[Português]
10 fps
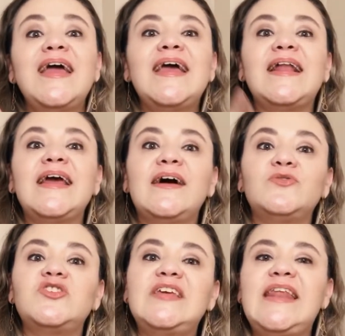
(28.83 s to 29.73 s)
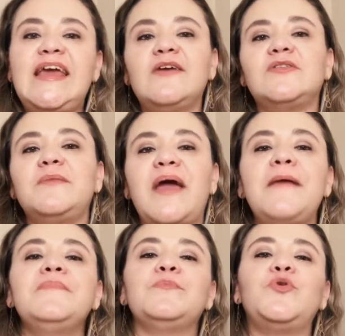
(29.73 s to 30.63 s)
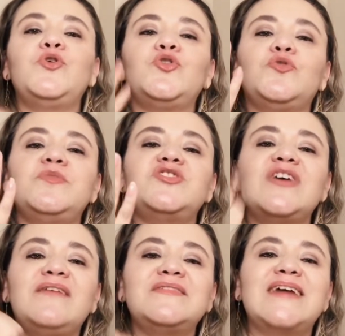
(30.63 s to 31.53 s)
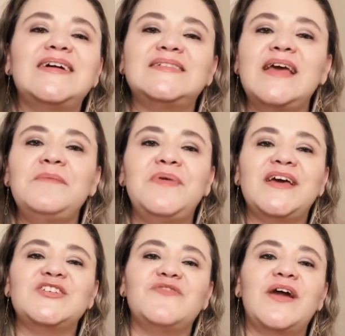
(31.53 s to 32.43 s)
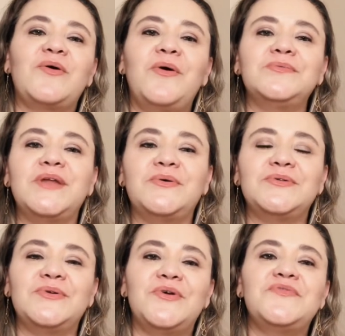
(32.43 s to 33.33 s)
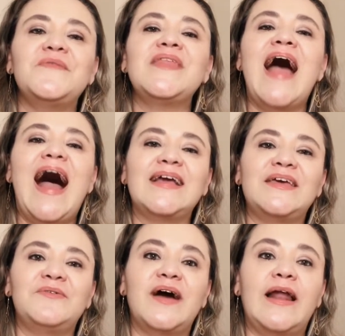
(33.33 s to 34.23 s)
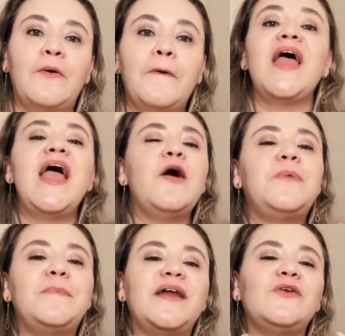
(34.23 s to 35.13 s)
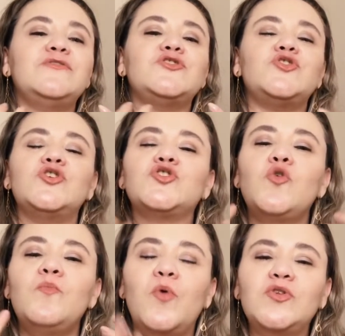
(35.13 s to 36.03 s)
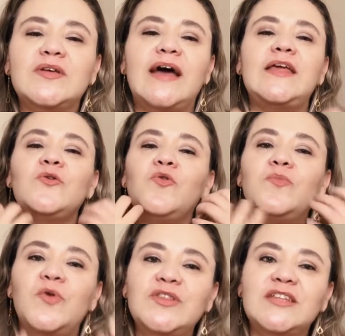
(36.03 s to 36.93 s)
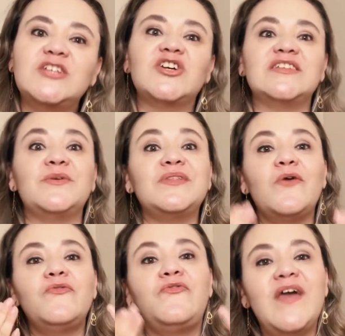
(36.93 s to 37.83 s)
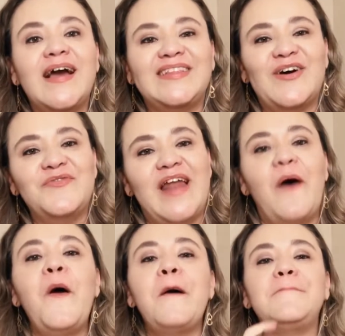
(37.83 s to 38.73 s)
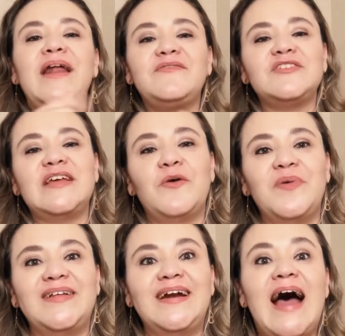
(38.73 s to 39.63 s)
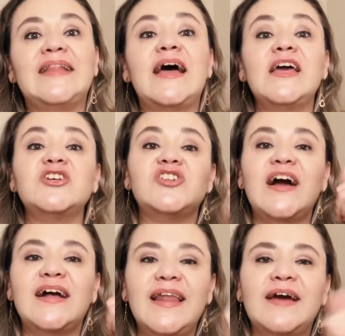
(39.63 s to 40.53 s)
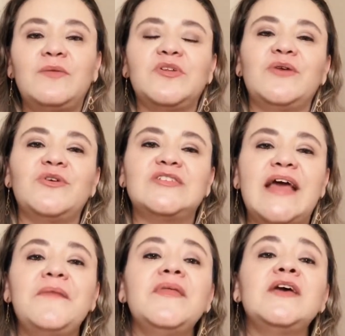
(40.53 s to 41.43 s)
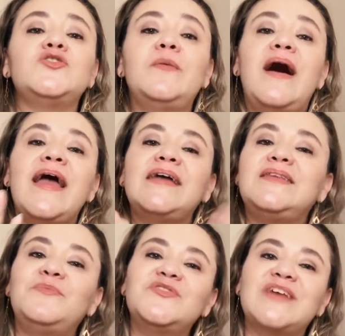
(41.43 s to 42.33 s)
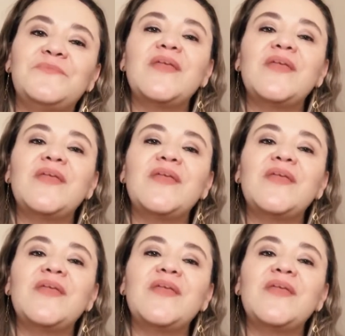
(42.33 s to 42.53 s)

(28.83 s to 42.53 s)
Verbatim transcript: e clica no sininho também para o YouTube te avisar sempre que tiver conteúdo novo aqui no canal. Eu preparei o vídeo de hoje com muito carinho, com muita dedicação, então fica até o final para você não perder nada e já clica no botão gostei. Isso é uma retribuição